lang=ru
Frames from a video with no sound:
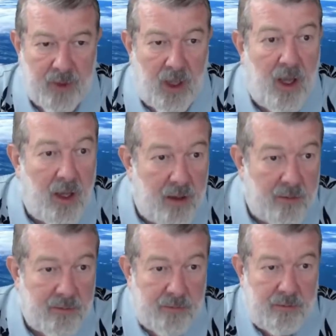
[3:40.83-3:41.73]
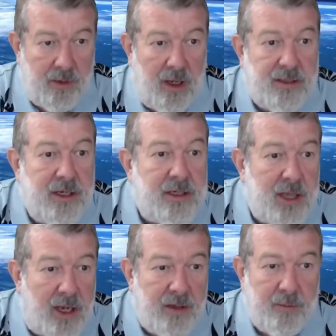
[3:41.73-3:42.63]
А здесь
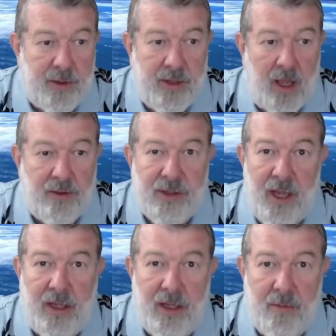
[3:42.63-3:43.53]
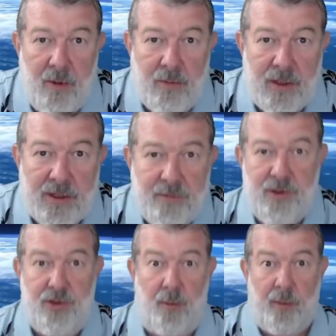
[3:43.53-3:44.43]
они пытаются таким образом
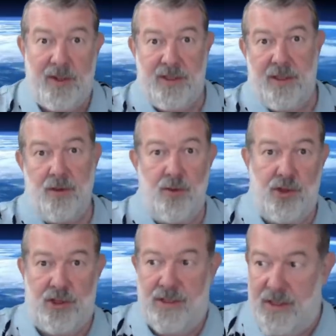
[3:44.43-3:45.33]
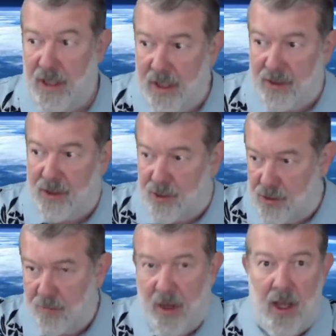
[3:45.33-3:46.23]
еще подтянуть шестилеток,
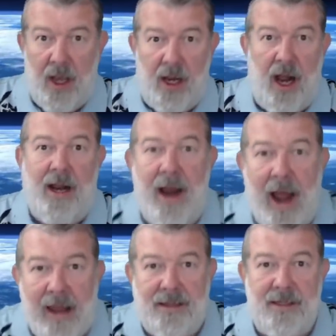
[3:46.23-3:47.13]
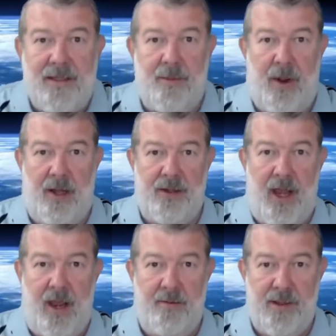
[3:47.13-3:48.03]
чтобы какая-то
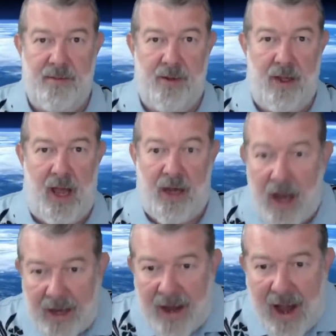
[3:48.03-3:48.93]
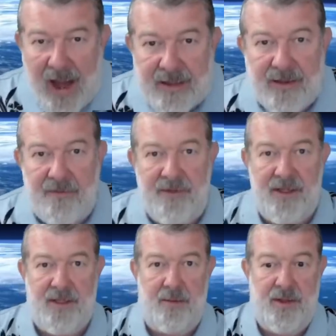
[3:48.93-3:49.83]
заполняемость была, какая-то
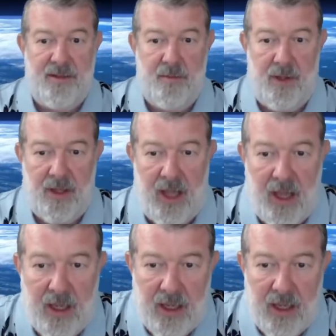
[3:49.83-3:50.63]
видимость была.